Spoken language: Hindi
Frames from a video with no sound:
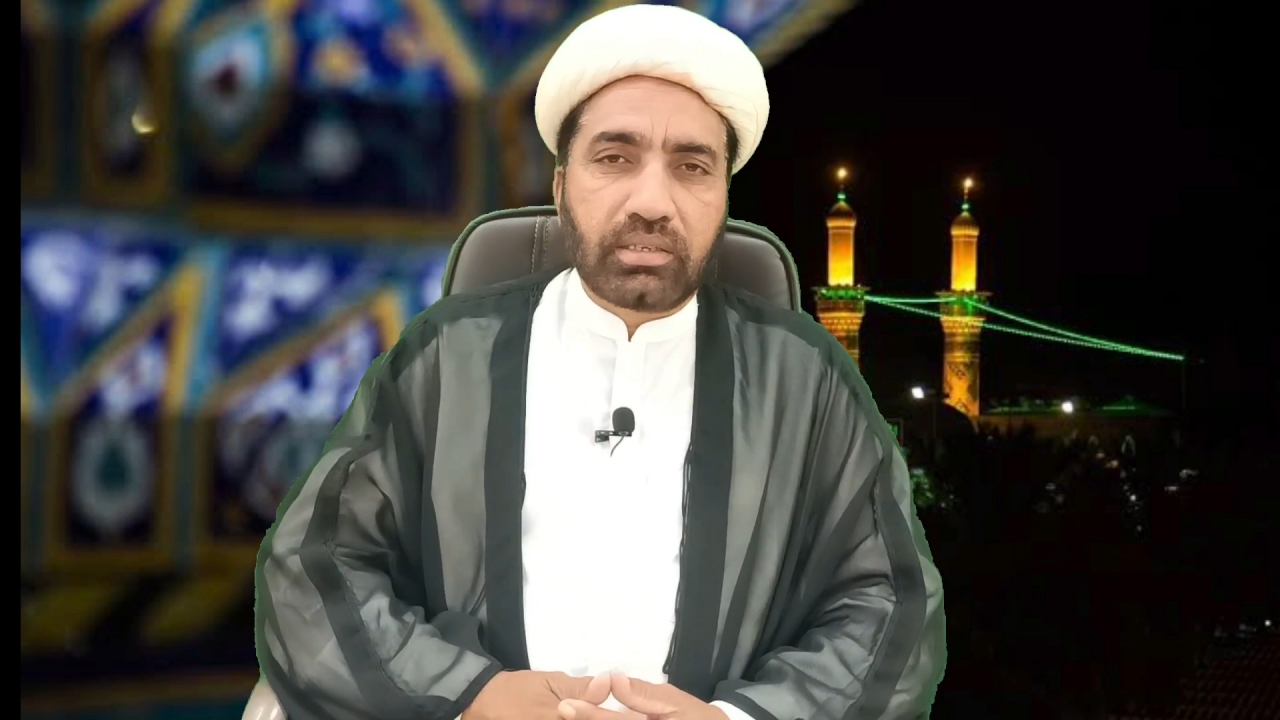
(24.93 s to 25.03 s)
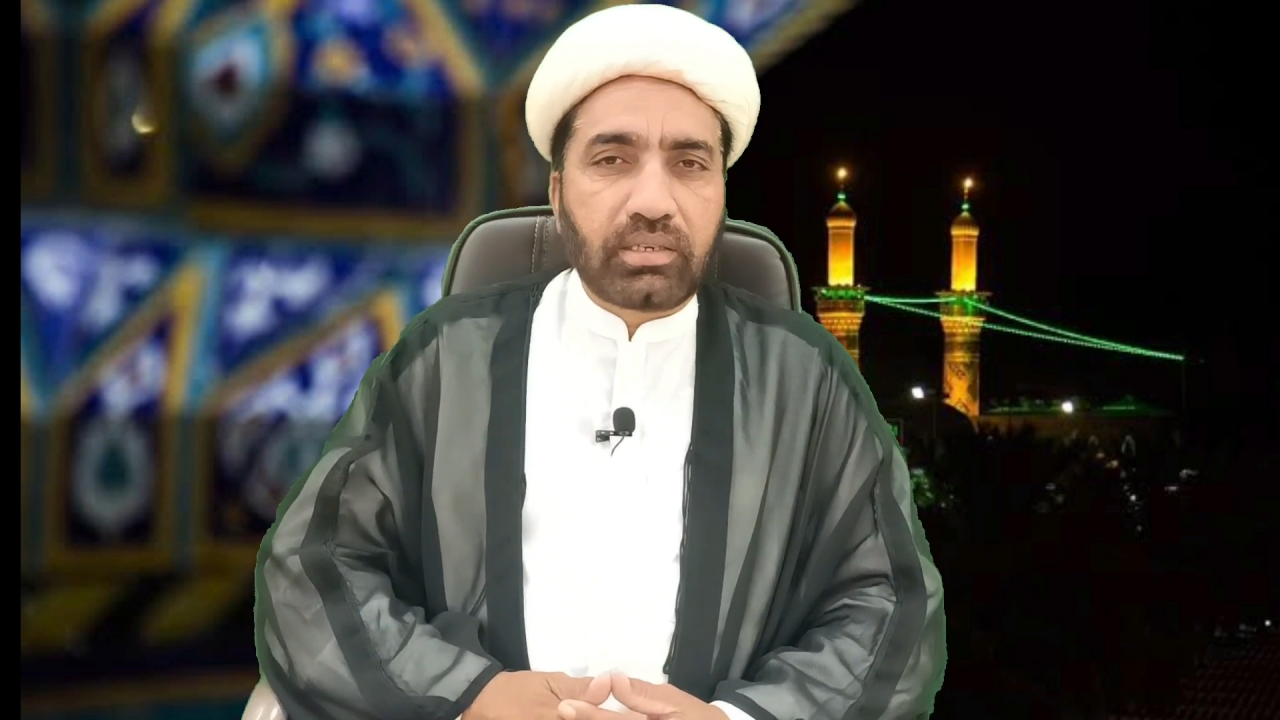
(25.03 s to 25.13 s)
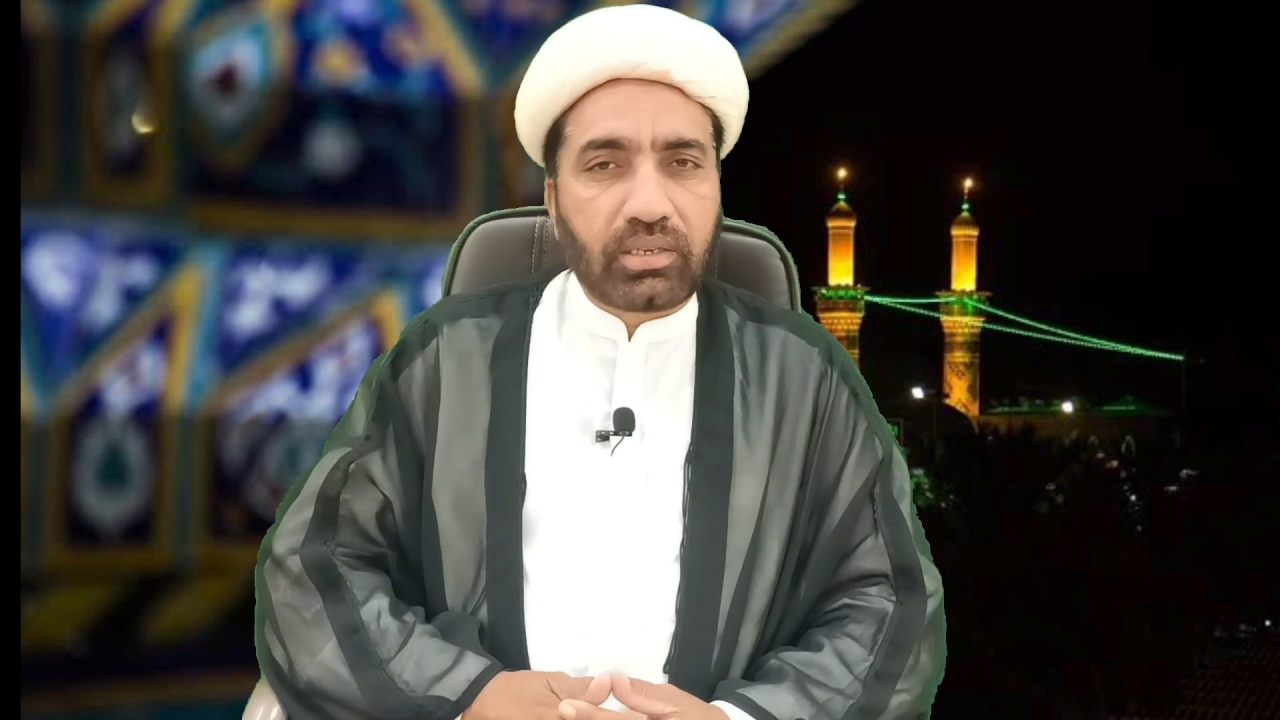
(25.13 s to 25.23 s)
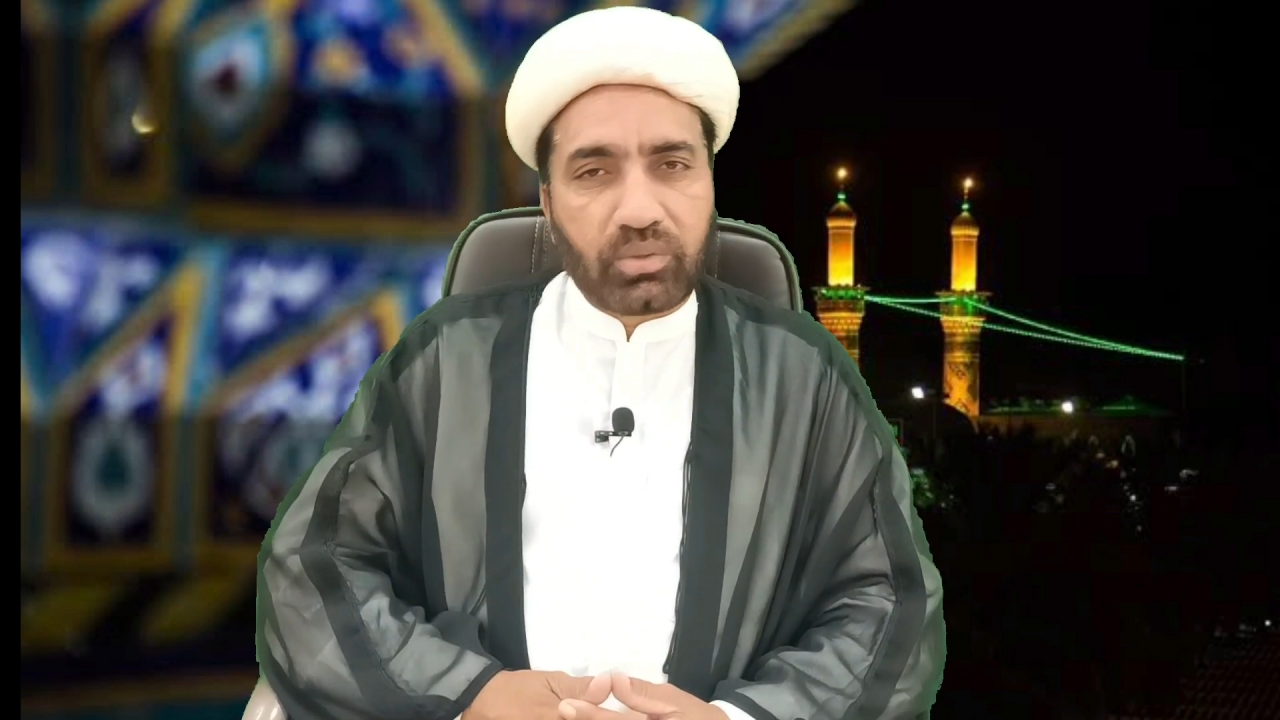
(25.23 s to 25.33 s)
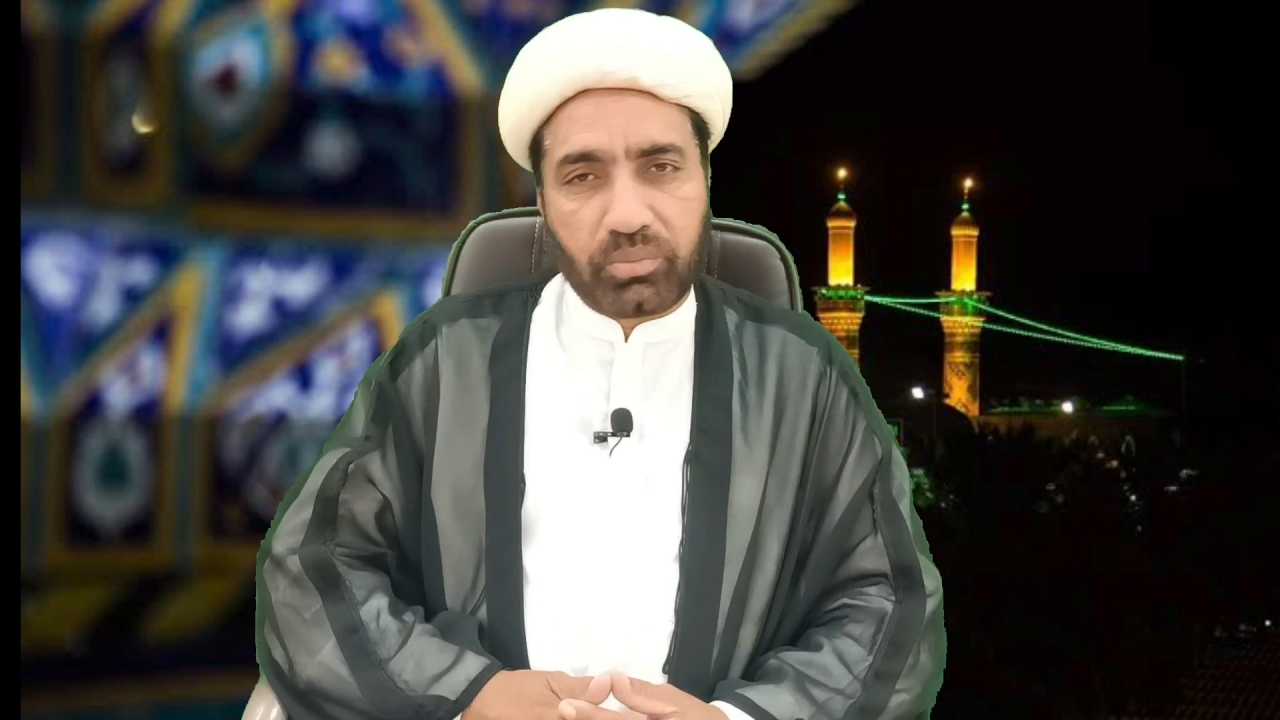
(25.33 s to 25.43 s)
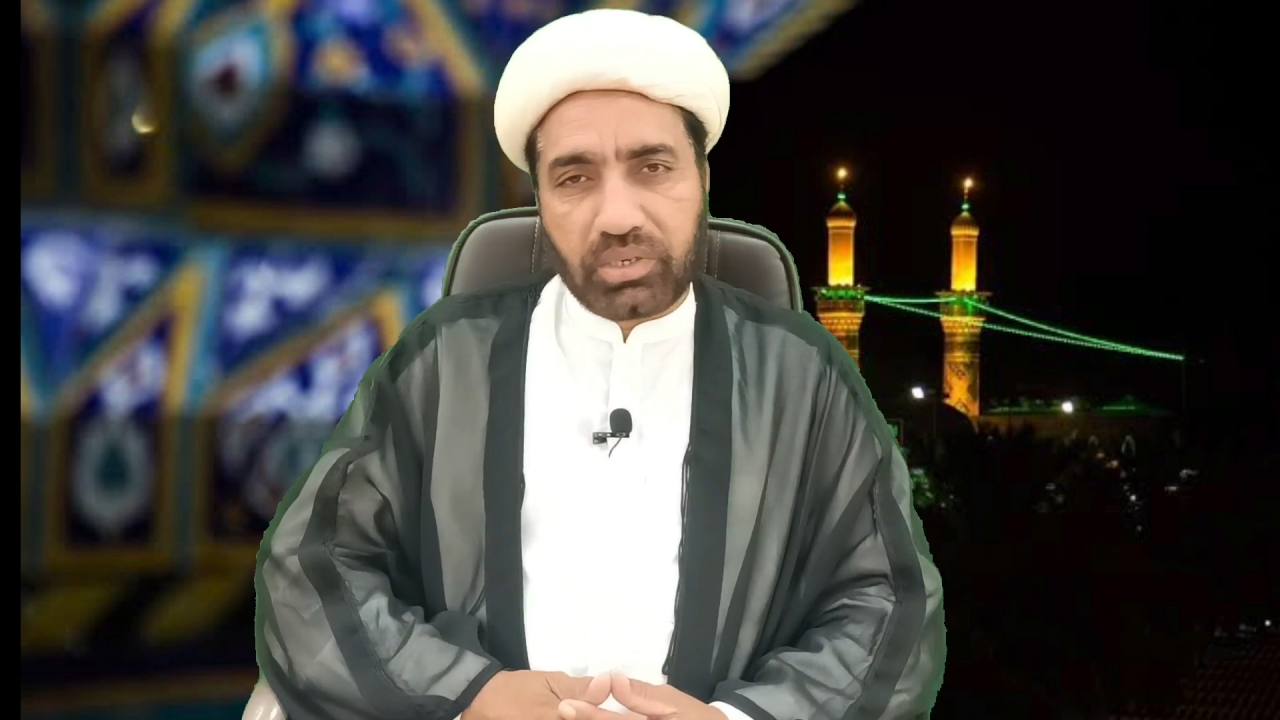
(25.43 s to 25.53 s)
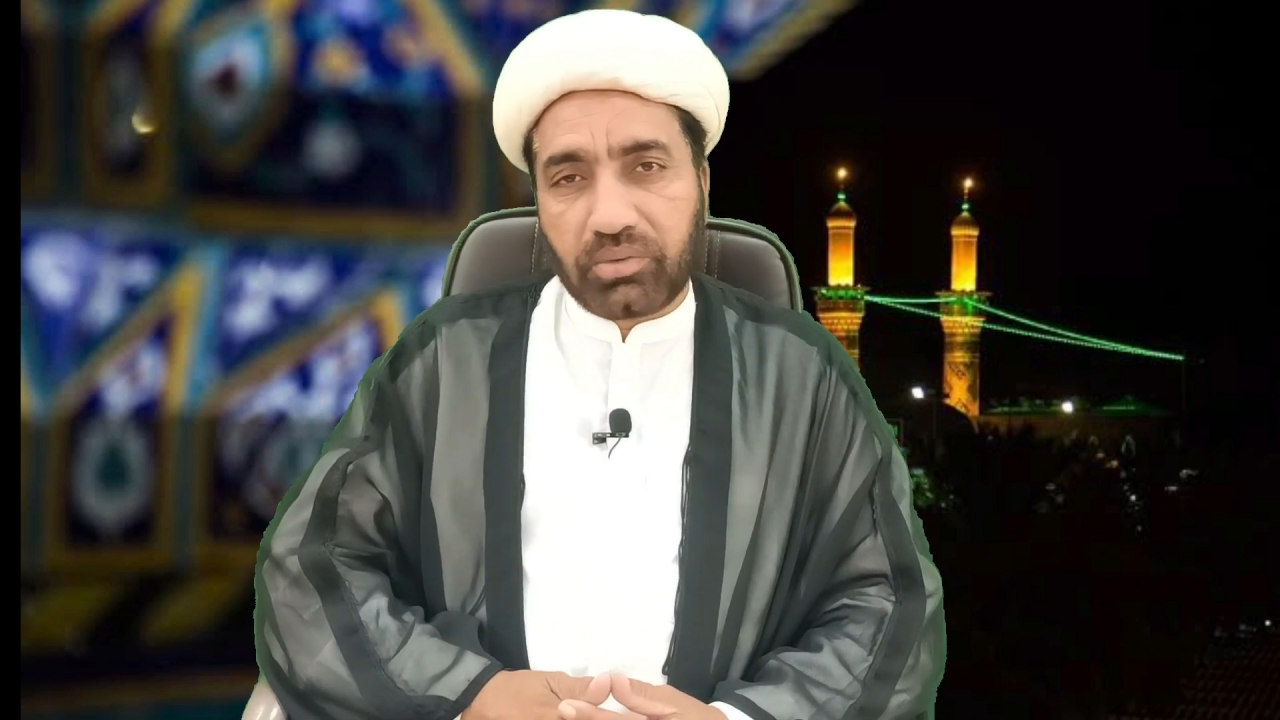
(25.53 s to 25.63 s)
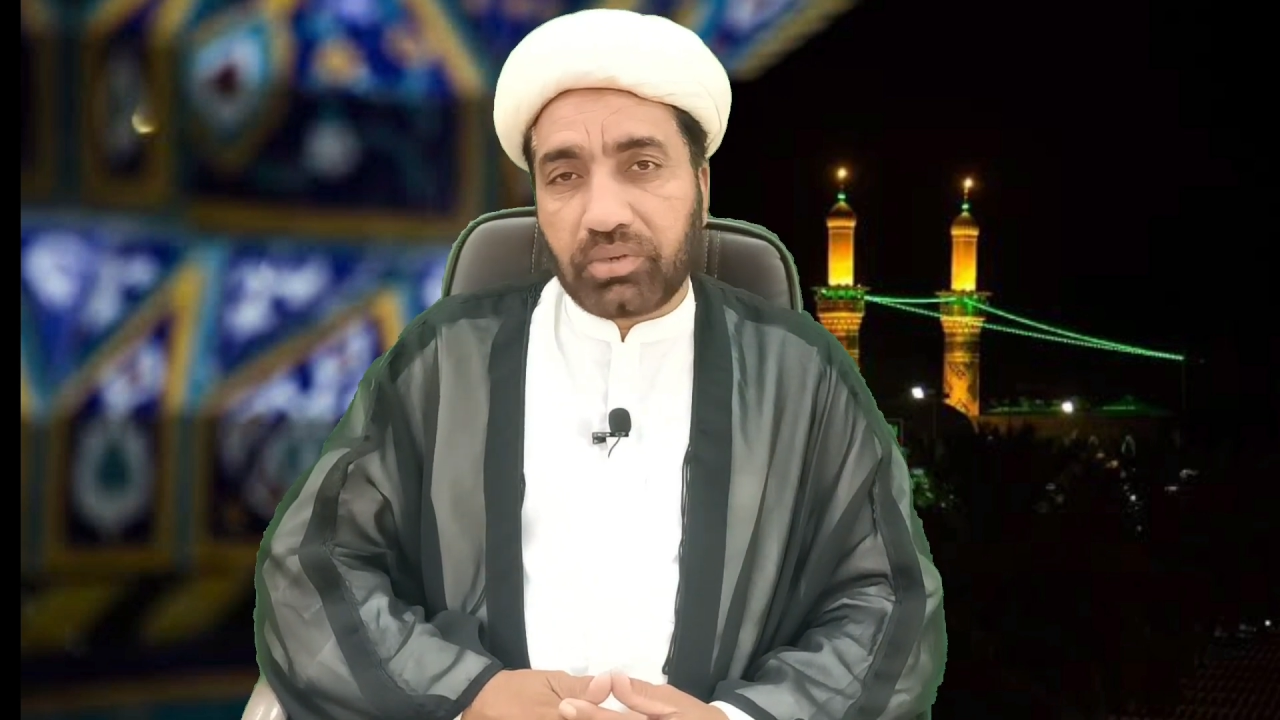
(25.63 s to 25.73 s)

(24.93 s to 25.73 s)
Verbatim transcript: इलाकों में